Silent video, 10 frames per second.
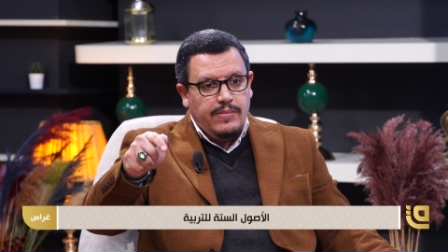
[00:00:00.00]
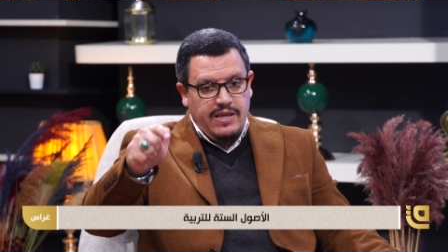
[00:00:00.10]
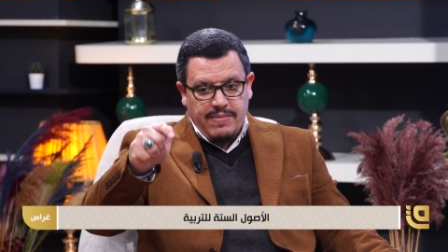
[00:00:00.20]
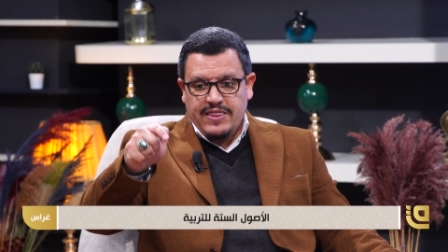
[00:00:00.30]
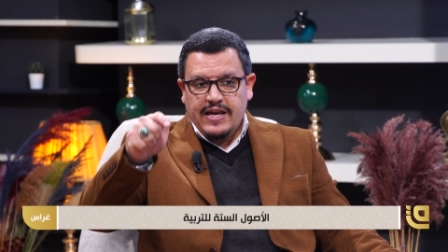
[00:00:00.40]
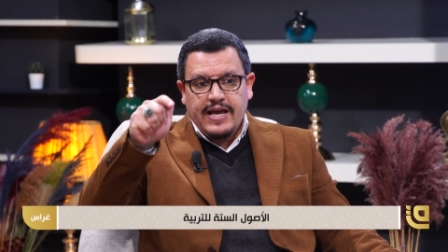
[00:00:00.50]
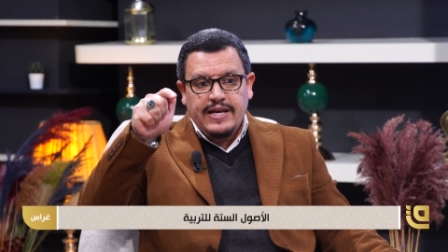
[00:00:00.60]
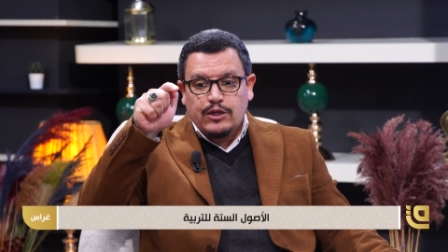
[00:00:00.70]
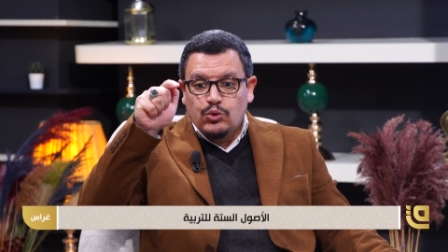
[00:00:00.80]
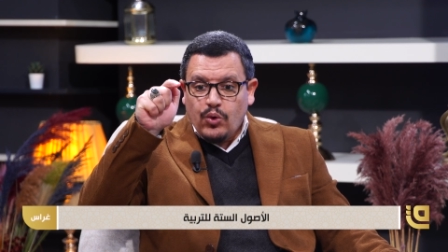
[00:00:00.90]
لماذا؟
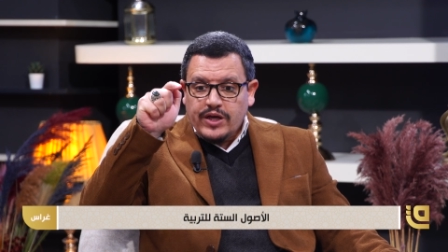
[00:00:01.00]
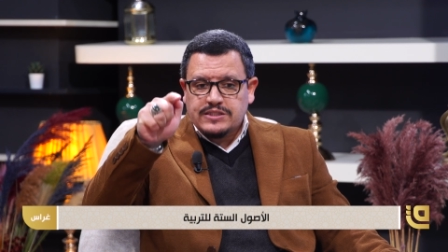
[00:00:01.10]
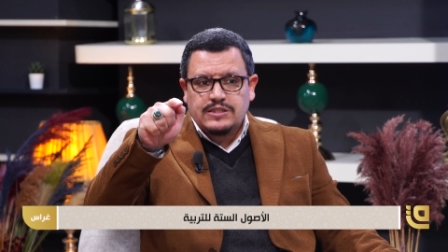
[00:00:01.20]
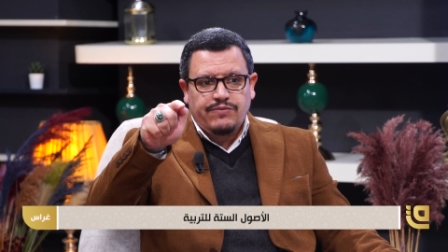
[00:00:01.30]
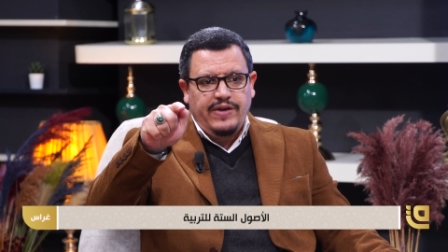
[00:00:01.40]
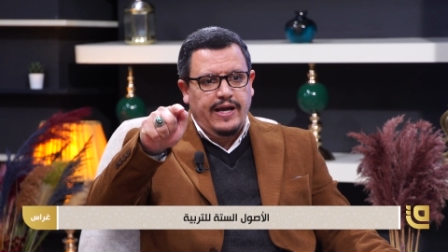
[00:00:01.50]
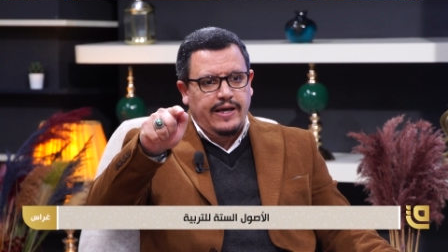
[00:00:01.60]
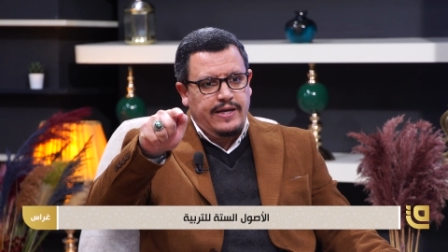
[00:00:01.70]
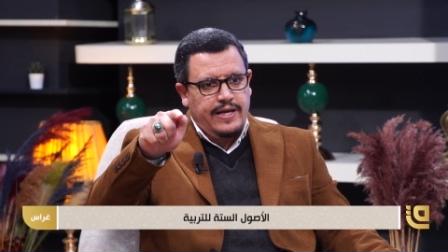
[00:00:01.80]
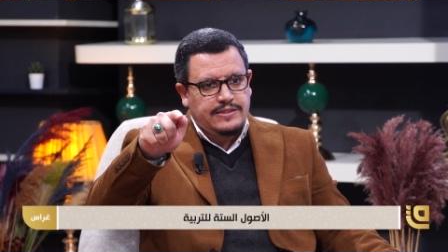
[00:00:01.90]
لأنك تقصر في حق
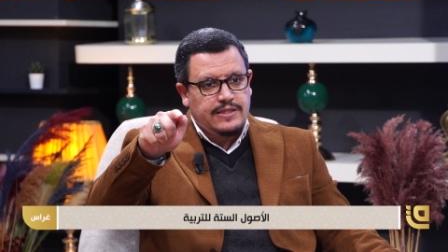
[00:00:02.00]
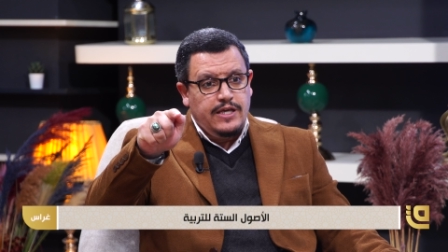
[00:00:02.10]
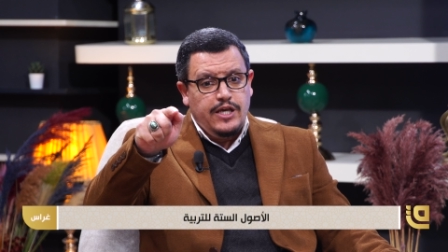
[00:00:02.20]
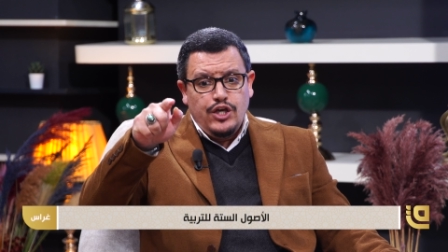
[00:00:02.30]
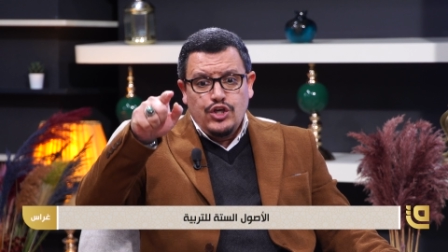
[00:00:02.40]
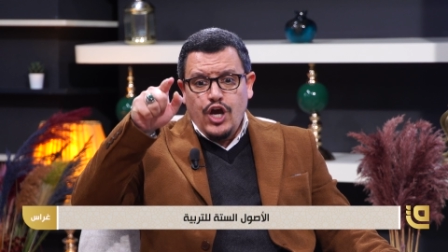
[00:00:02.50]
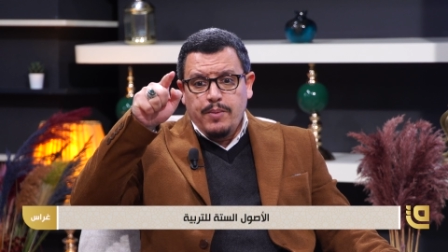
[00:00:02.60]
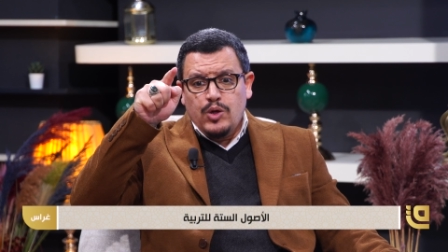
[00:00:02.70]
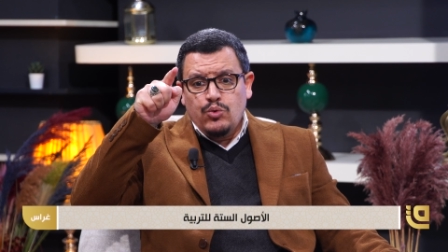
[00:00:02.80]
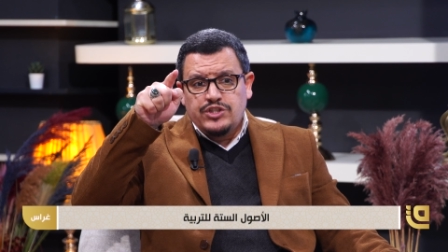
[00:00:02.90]
الناس
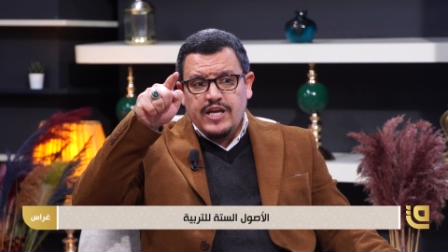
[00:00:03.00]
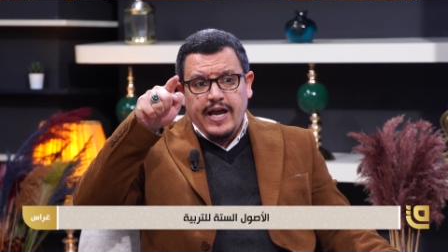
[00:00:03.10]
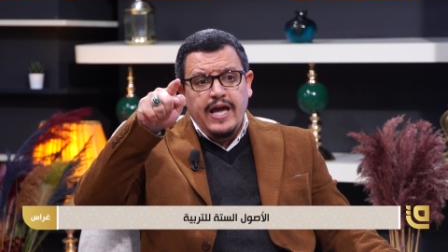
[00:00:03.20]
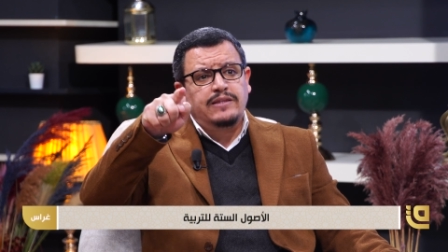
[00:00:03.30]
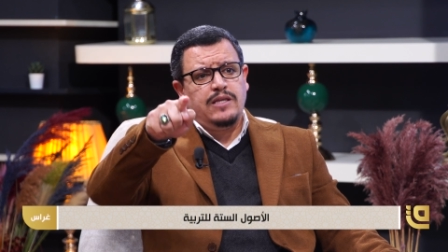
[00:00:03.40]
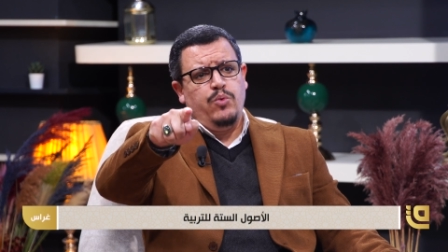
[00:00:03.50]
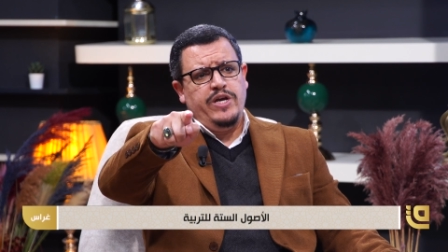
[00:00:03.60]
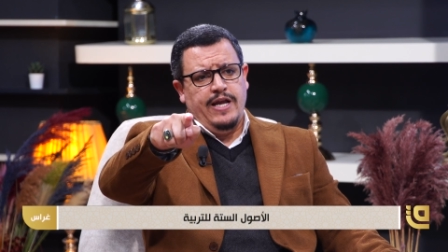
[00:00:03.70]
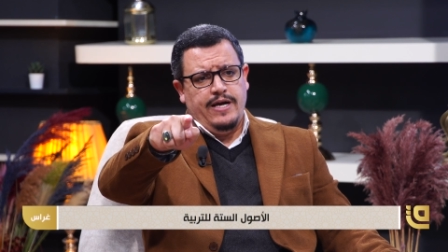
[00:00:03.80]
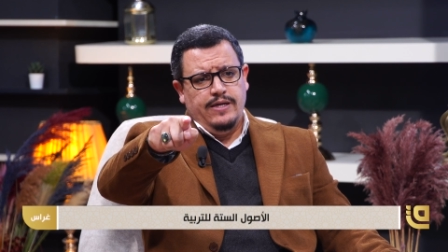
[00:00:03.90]
يعملون ساعات
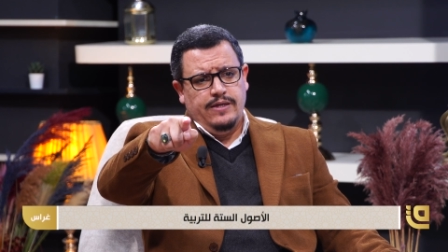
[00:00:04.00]
طويلة